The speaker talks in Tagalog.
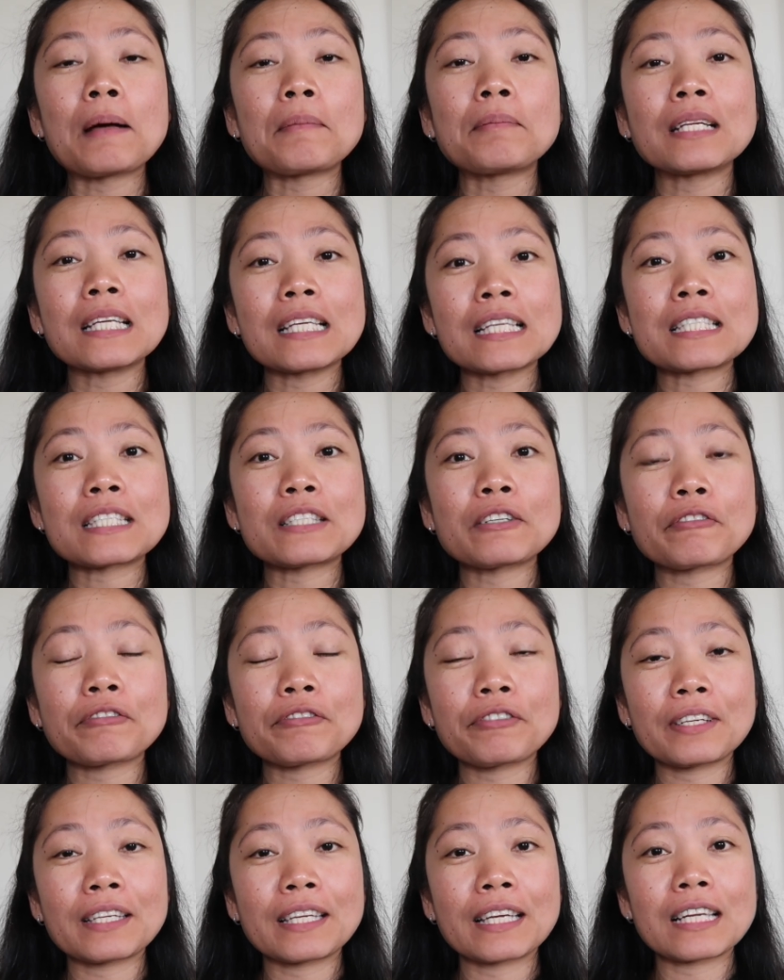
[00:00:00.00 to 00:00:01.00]
please don't
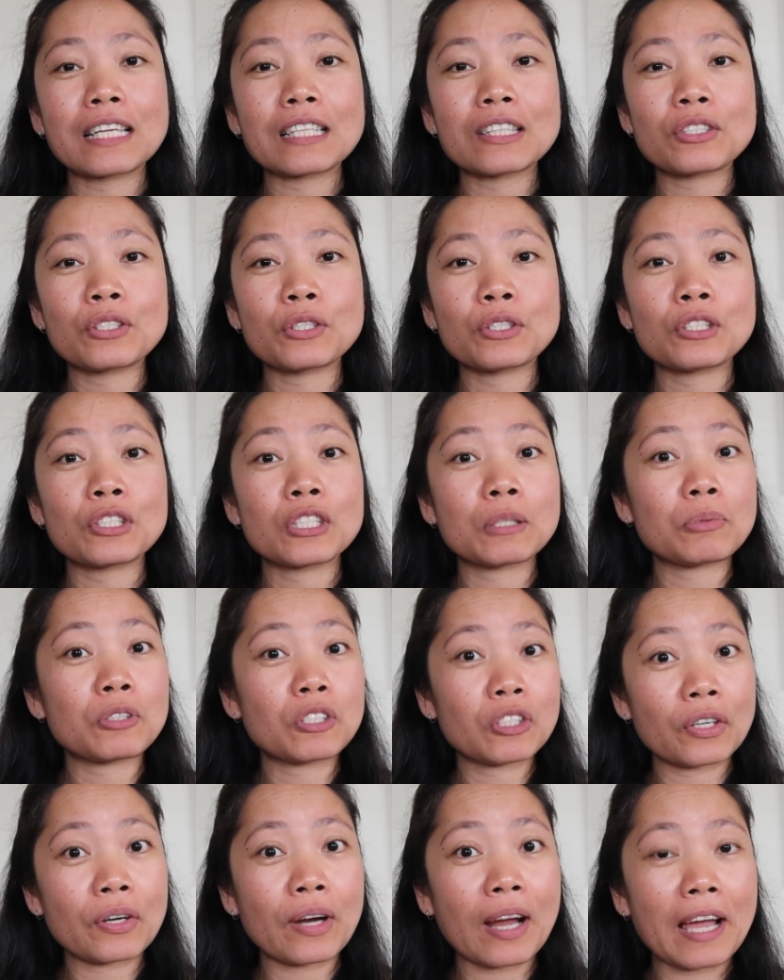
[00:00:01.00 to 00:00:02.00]
forget to
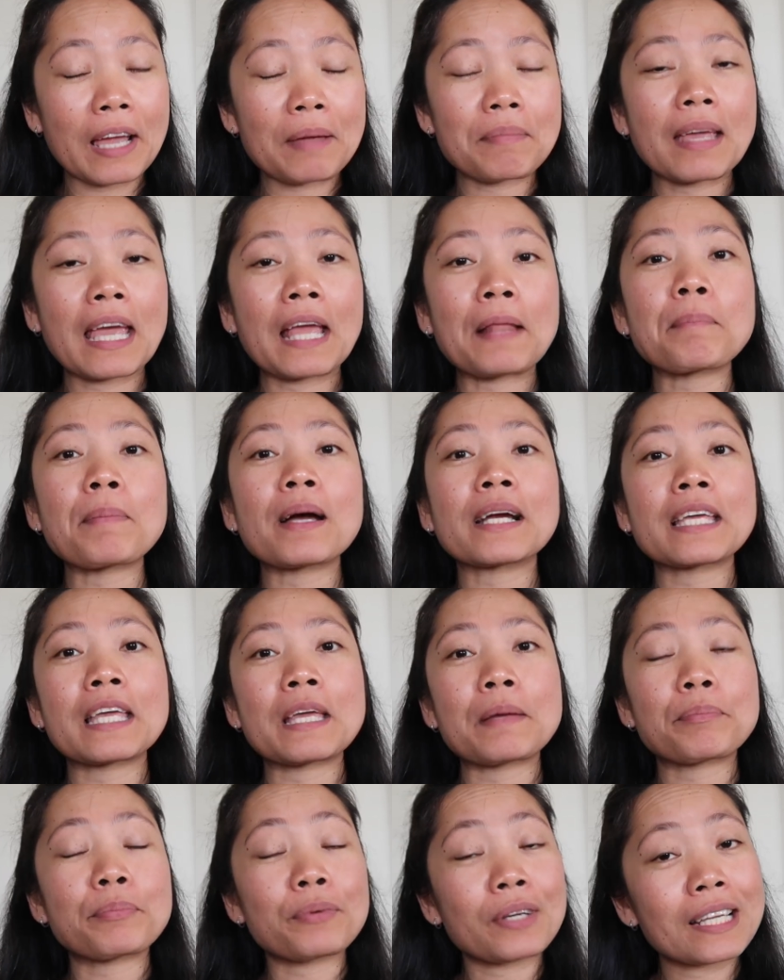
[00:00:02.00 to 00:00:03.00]
subscribe and
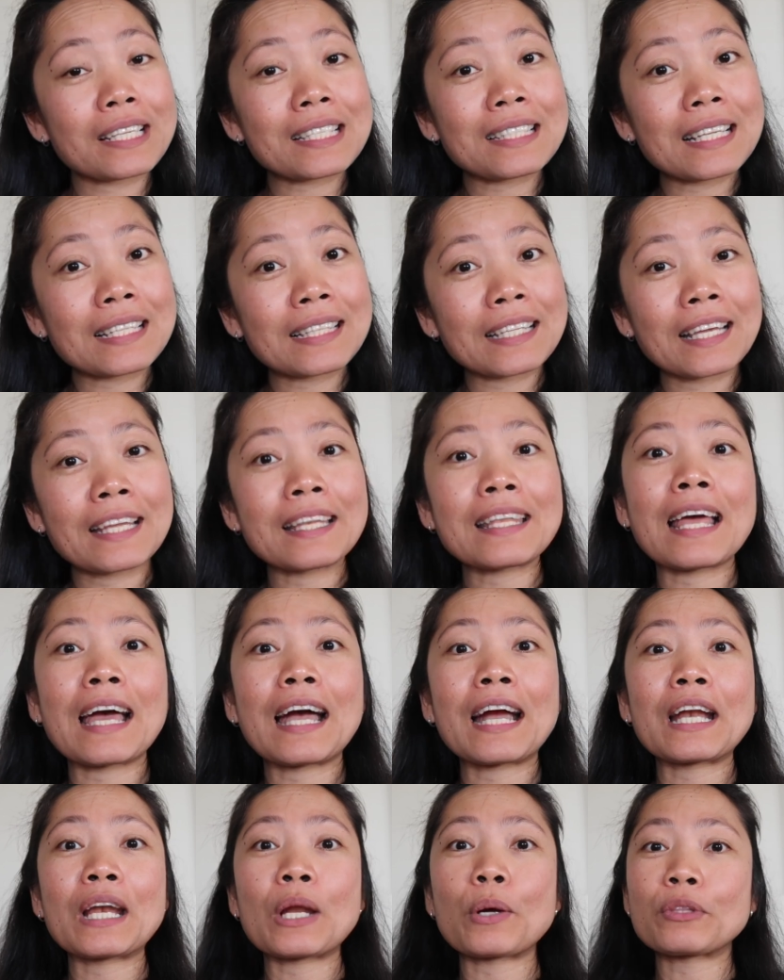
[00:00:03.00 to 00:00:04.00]
paki-press na din
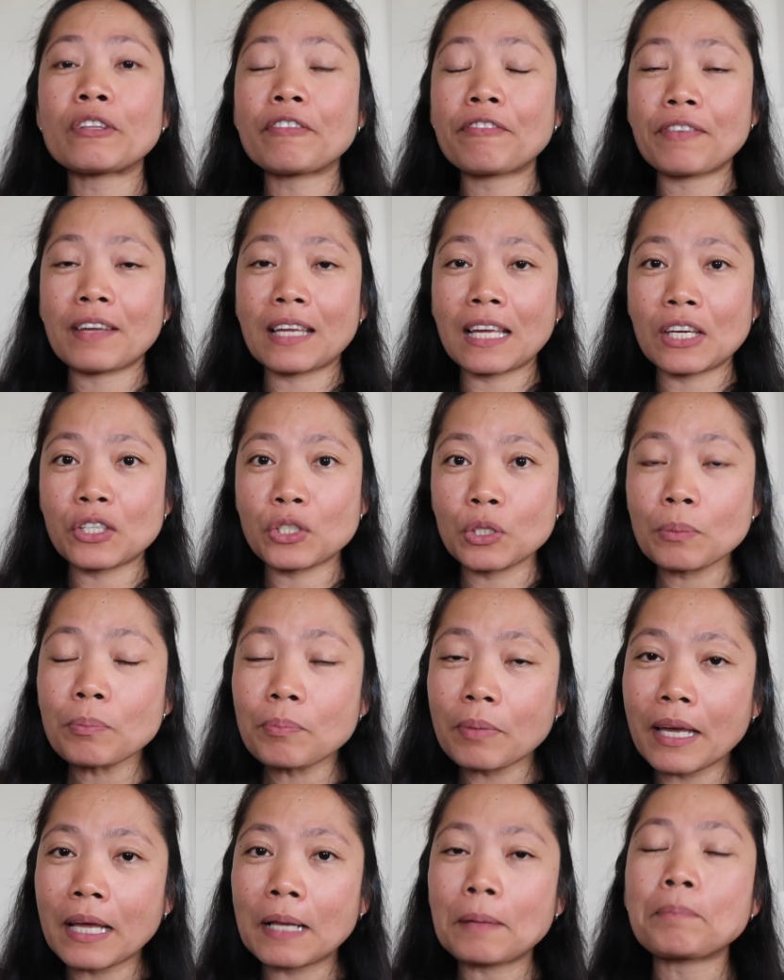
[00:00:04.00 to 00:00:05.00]
ng notification
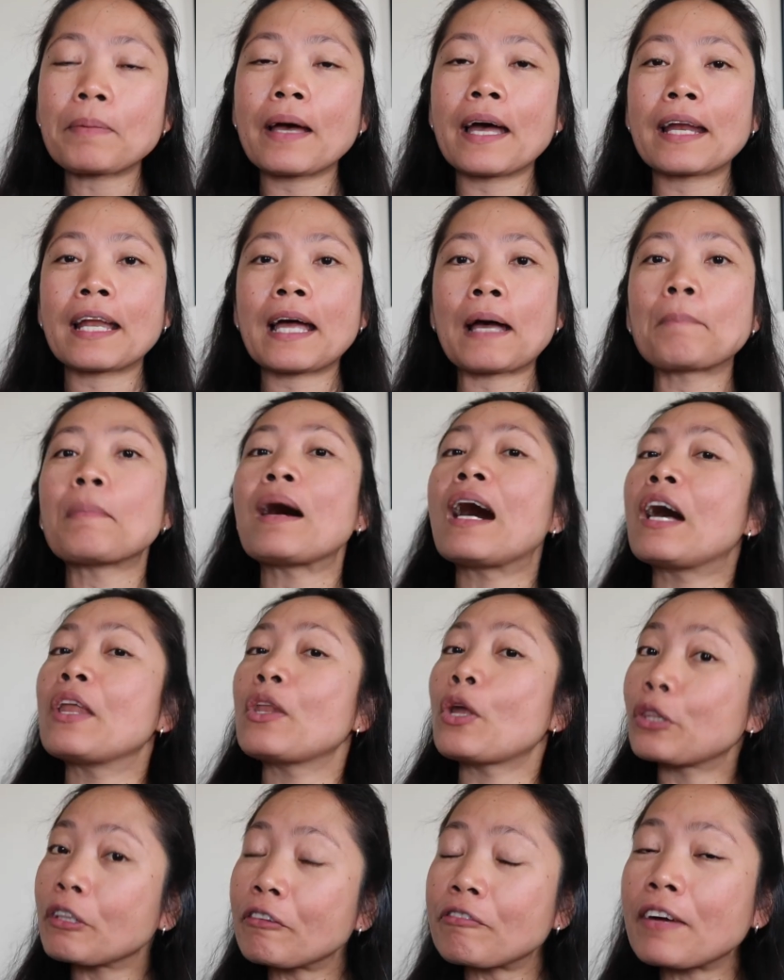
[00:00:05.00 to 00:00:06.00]
bell para
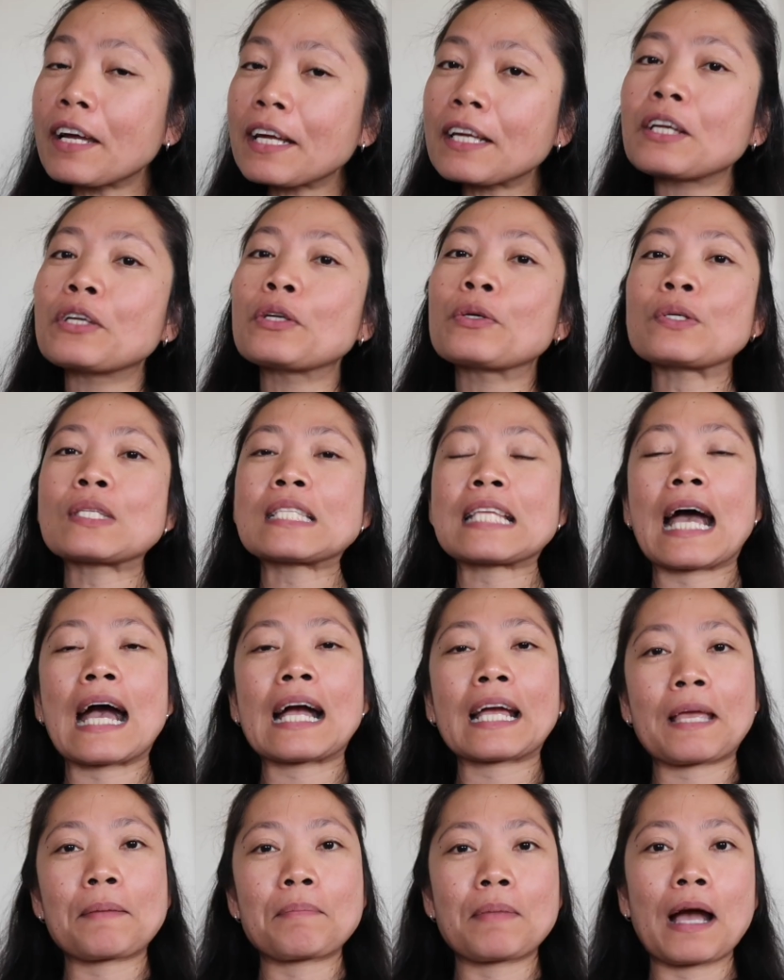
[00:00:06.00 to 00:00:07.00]
ma-notify kayo sa
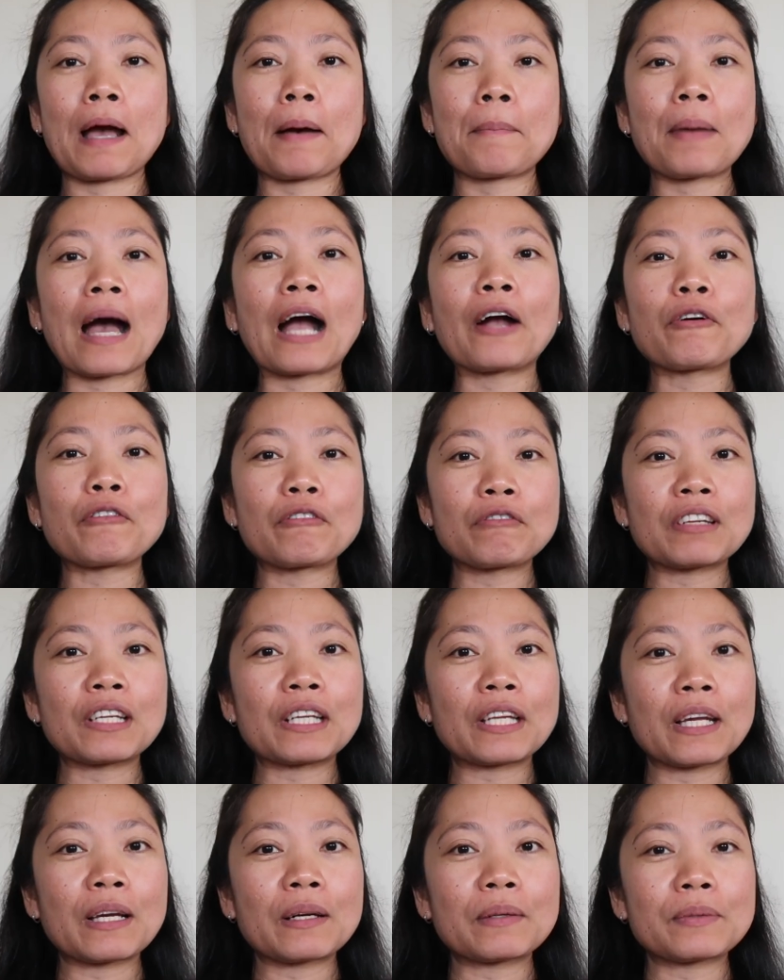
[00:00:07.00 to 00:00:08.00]
aking mga bagong
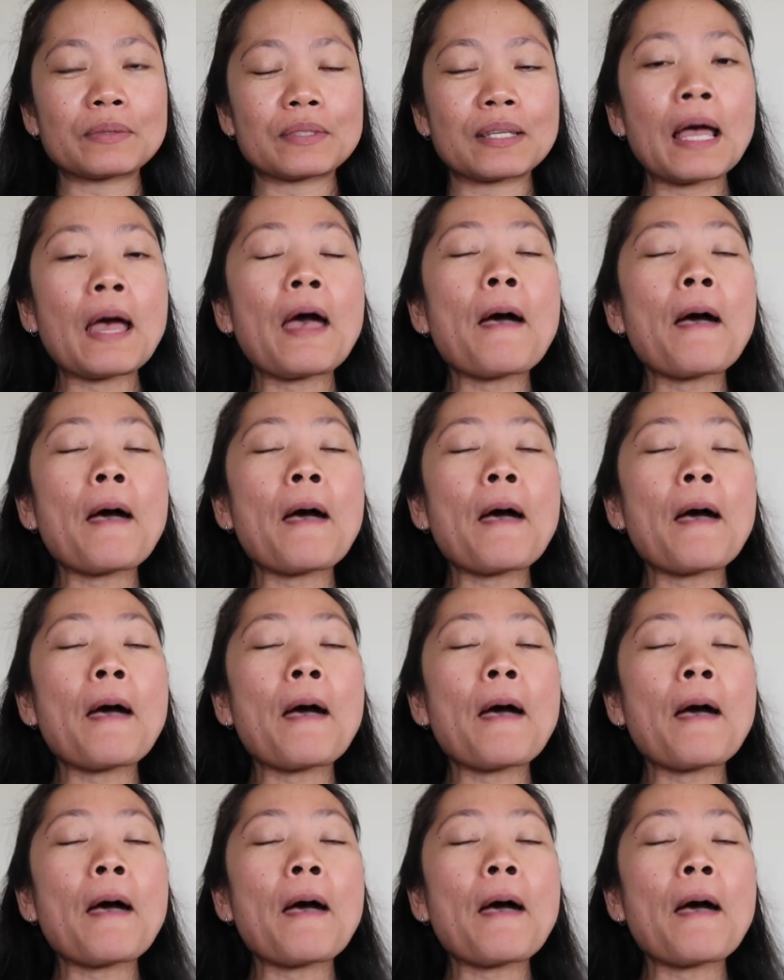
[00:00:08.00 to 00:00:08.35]
videos